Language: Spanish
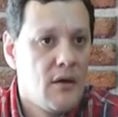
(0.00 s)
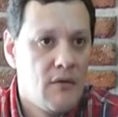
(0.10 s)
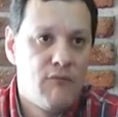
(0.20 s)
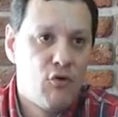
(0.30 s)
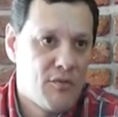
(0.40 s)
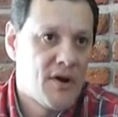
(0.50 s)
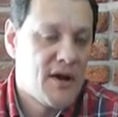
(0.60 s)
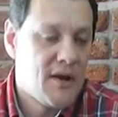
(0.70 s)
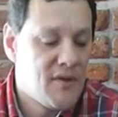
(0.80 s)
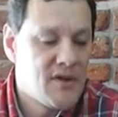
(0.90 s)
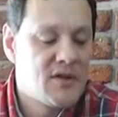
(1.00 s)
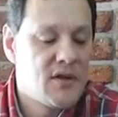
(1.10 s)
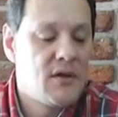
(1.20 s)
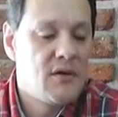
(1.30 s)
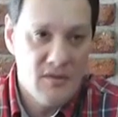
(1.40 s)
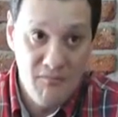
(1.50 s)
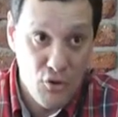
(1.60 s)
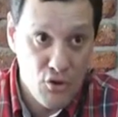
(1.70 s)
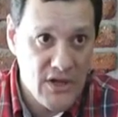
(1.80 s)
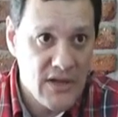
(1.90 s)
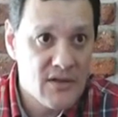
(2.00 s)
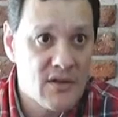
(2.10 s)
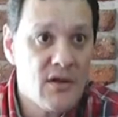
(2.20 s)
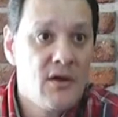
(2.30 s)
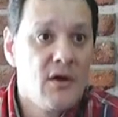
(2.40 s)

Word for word: en forma realmente importante